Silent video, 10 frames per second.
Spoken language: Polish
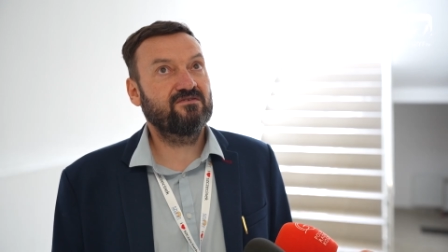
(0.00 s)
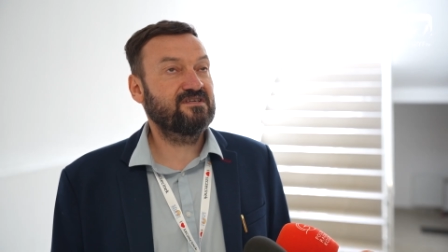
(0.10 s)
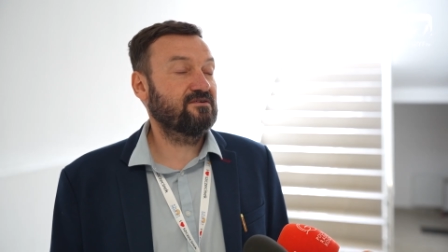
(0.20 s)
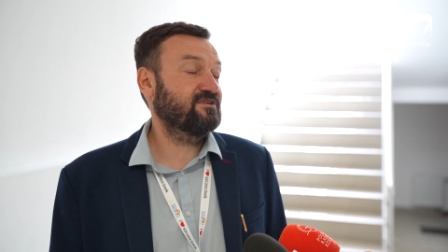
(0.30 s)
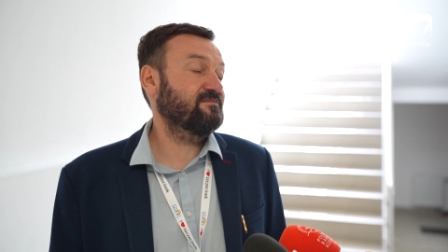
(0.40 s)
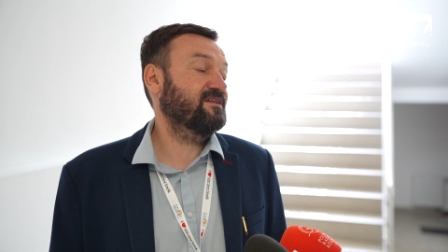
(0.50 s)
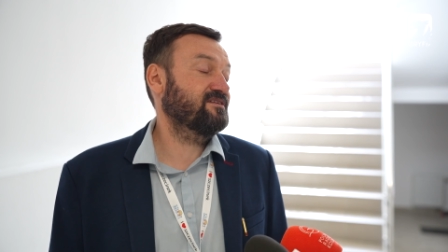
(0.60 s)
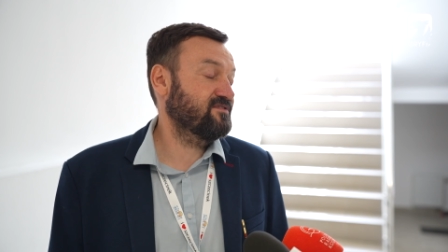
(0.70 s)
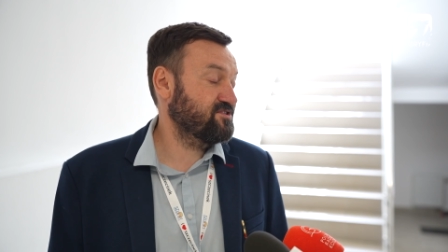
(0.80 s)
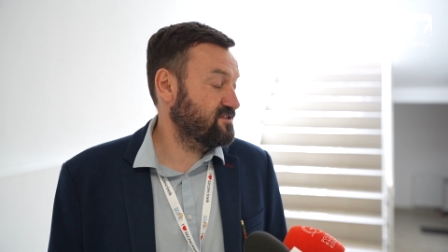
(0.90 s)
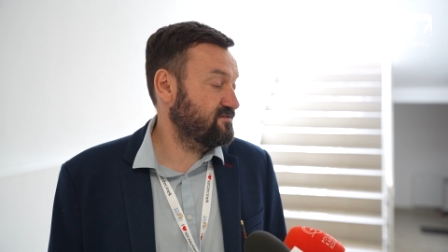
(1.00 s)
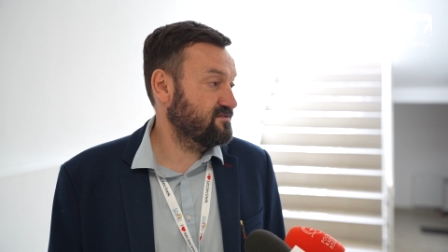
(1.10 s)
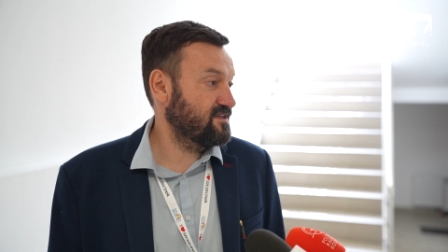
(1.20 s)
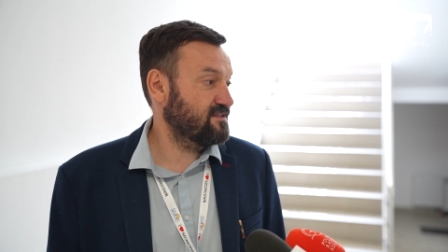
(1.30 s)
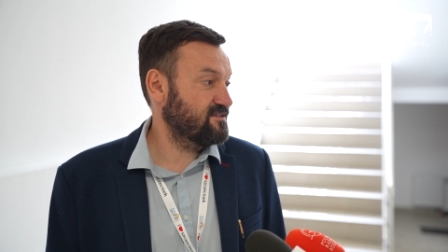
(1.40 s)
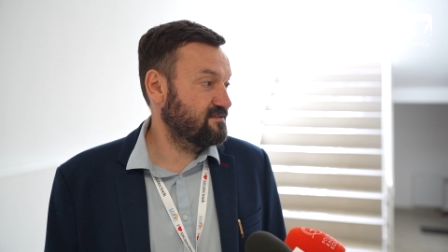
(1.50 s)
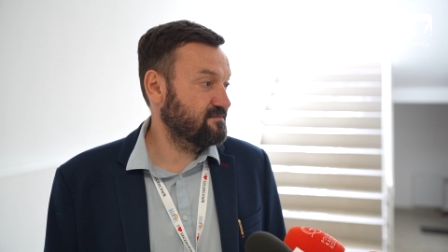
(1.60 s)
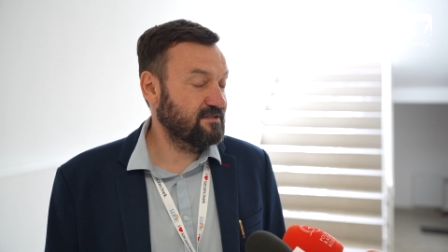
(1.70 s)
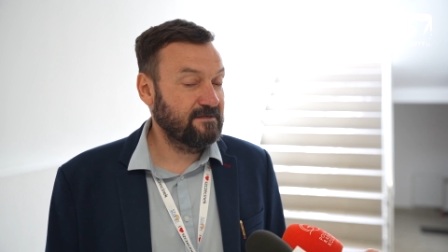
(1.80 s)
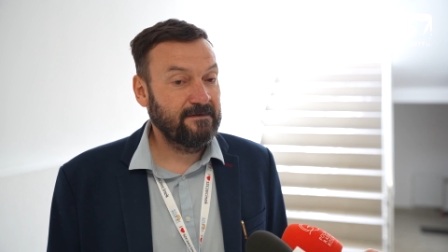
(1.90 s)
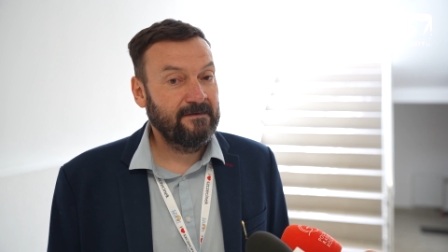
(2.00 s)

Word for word: rodzaju tematy właśnie związane z tymi,